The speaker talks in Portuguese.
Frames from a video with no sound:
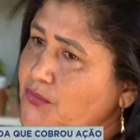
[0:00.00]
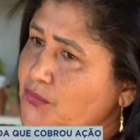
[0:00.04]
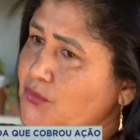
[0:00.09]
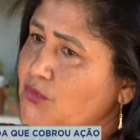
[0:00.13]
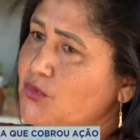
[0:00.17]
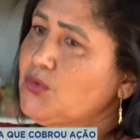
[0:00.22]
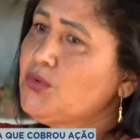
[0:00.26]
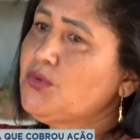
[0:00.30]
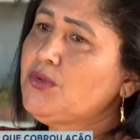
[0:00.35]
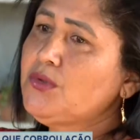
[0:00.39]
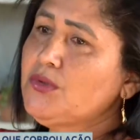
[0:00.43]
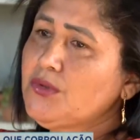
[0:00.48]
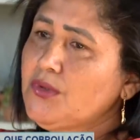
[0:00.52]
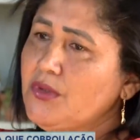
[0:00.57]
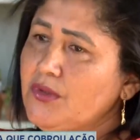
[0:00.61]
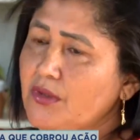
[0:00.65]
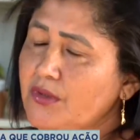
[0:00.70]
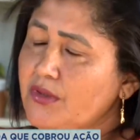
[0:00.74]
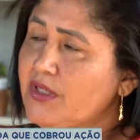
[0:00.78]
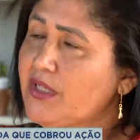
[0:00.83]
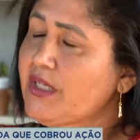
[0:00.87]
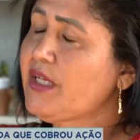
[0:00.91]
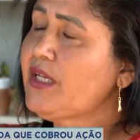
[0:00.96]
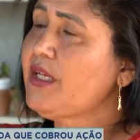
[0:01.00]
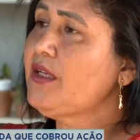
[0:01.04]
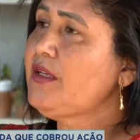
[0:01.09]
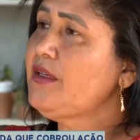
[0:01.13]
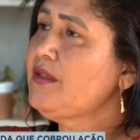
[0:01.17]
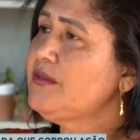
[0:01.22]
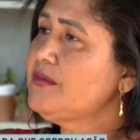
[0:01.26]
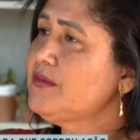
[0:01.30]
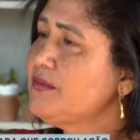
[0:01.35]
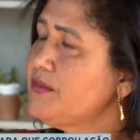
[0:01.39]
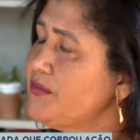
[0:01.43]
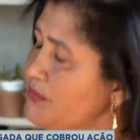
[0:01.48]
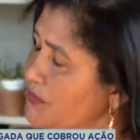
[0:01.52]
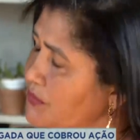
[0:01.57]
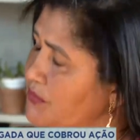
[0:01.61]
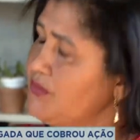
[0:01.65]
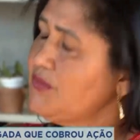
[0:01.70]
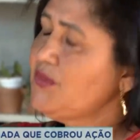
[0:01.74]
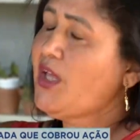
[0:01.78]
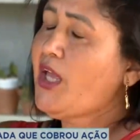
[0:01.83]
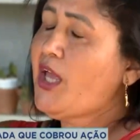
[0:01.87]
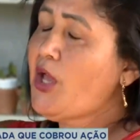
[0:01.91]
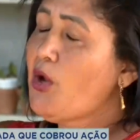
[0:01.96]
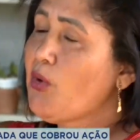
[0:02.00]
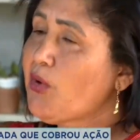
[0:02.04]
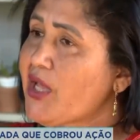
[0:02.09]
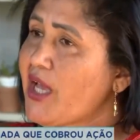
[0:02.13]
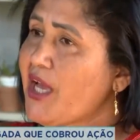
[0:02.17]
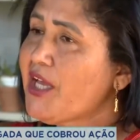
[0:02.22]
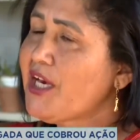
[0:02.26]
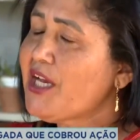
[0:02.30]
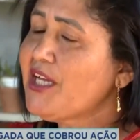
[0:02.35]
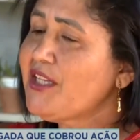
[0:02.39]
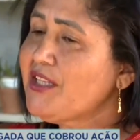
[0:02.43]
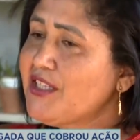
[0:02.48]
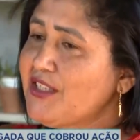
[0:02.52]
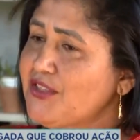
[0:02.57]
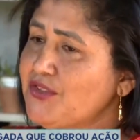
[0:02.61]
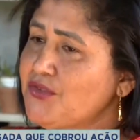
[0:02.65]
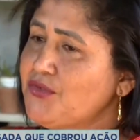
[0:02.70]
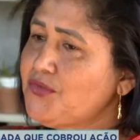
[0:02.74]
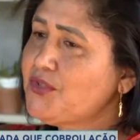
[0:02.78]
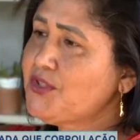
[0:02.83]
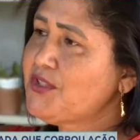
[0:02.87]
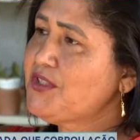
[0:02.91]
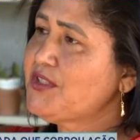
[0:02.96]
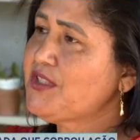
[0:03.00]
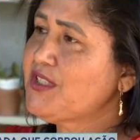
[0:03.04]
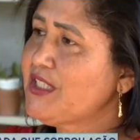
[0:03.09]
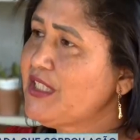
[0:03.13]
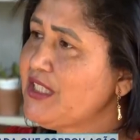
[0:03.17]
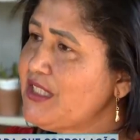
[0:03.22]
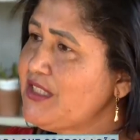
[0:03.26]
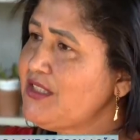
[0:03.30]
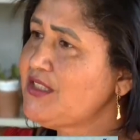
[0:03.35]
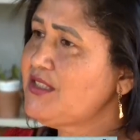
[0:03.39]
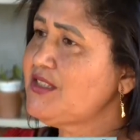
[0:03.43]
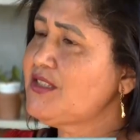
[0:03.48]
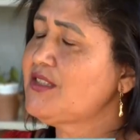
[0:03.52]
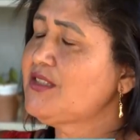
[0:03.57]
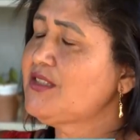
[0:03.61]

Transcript: Mas dessa vez as coisas não andaram como esperado.